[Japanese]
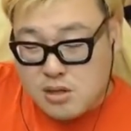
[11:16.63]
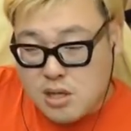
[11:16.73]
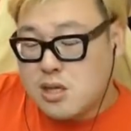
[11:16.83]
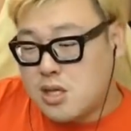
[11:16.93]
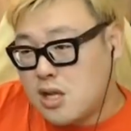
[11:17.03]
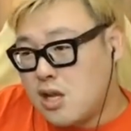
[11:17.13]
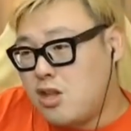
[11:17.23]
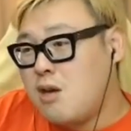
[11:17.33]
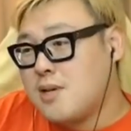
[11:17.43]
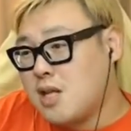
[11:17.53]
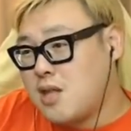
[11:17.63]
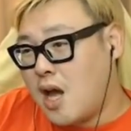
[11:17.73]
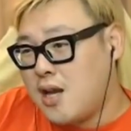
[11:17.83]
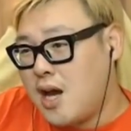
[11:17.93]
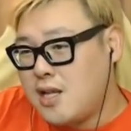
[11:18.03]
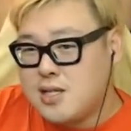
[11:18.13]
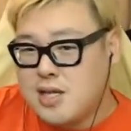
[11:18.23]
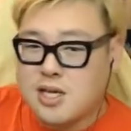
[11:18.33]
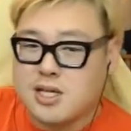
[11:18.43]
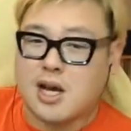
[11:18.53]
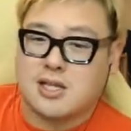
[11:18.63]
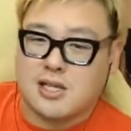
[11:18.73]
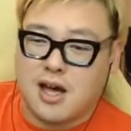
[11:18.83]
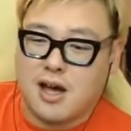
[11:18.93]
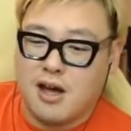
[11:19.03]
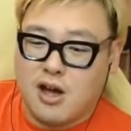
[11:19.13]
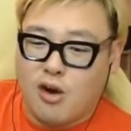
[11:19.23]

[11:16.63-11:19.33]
だってさ、例えばさ、大犯罪者がさ、